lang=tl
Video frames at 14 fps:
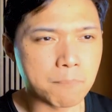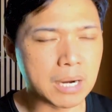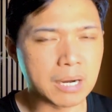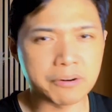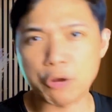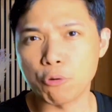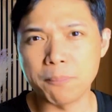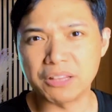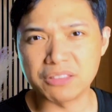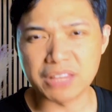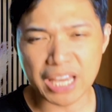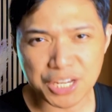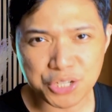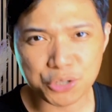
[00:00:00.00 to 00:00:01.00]
mga
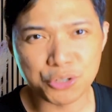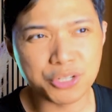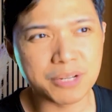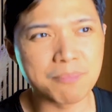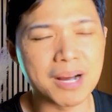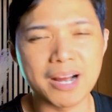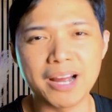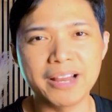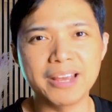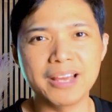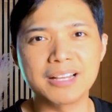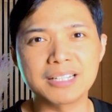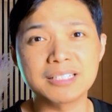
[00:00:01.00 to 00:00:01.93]
recommendation, yung mga ganyan.